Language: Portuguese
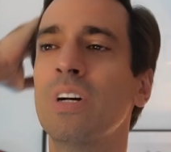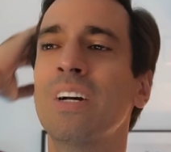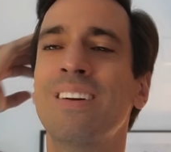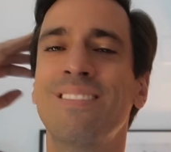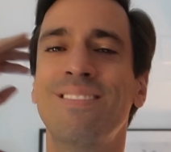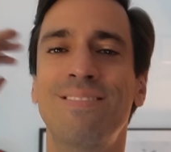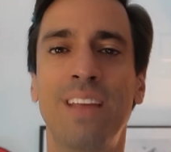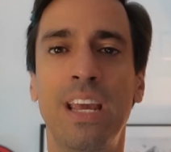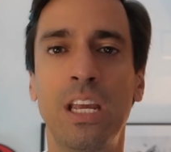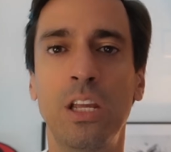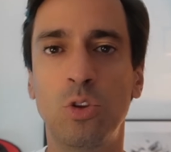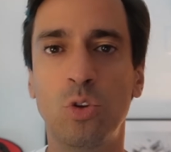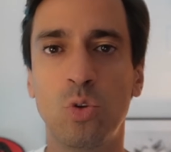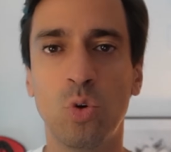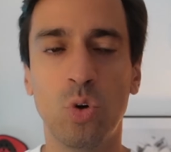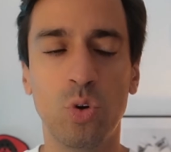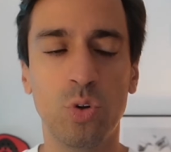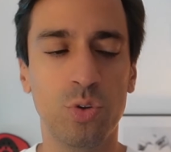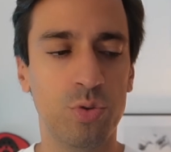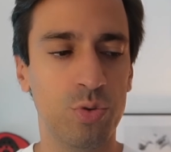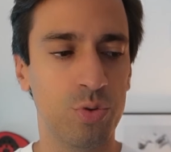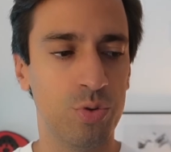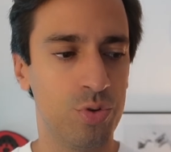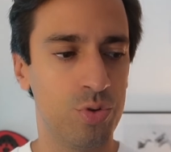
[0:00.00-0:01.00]
Nem
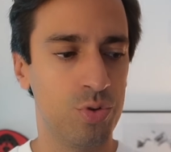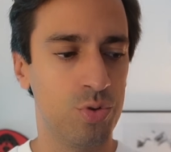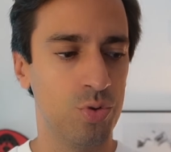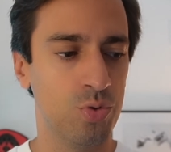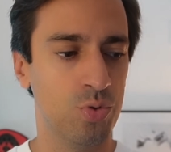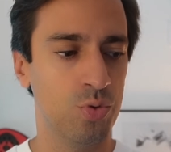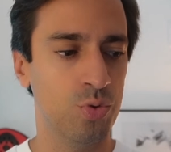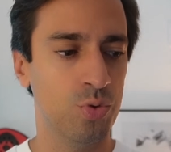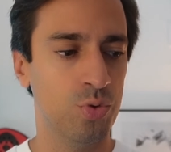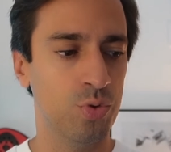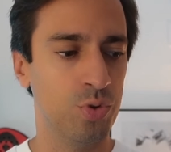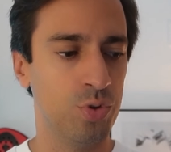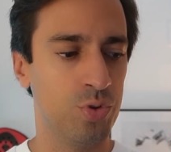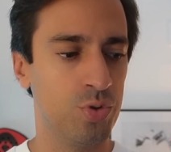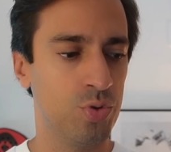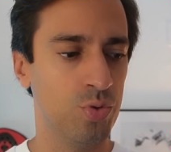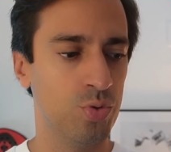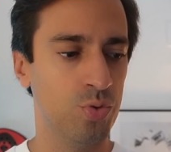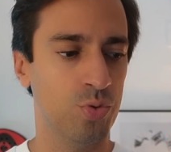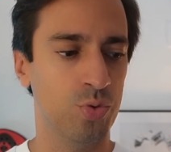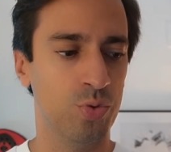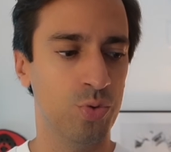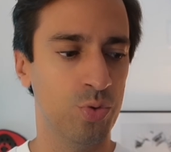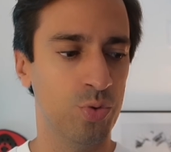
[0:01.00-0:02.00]
todos os,
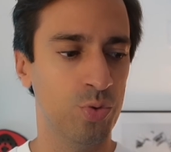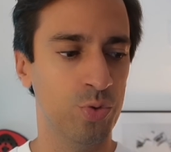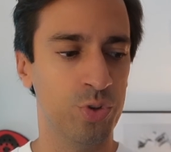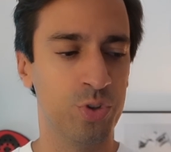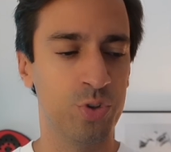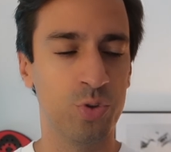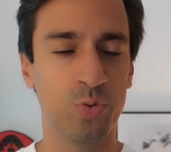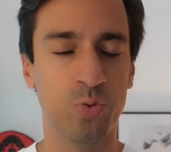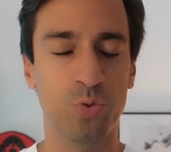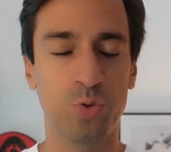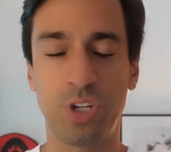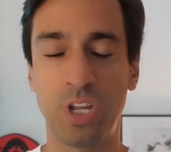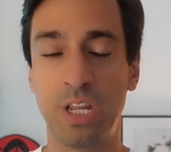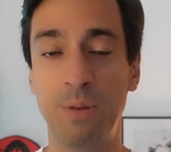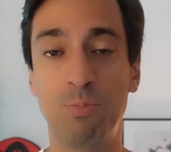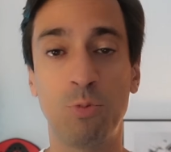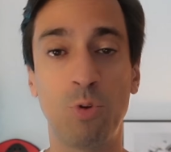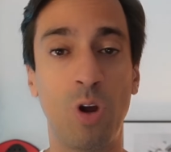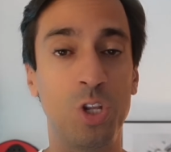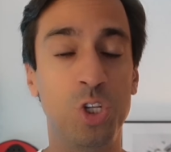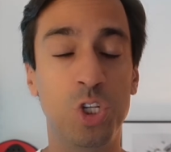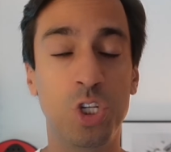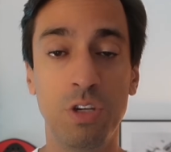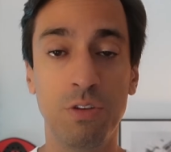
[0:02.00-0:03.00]
os, os
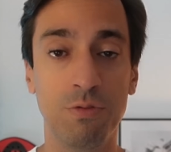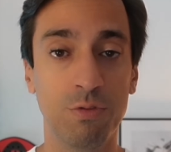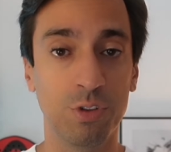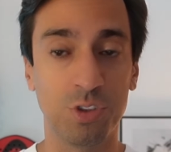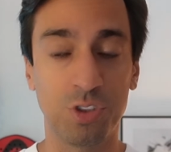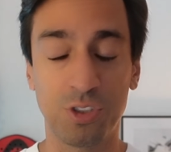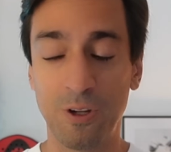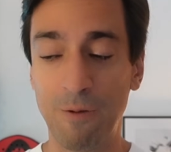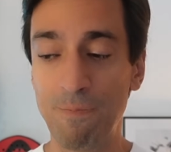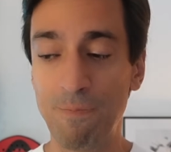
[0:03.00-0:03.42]
criptoativos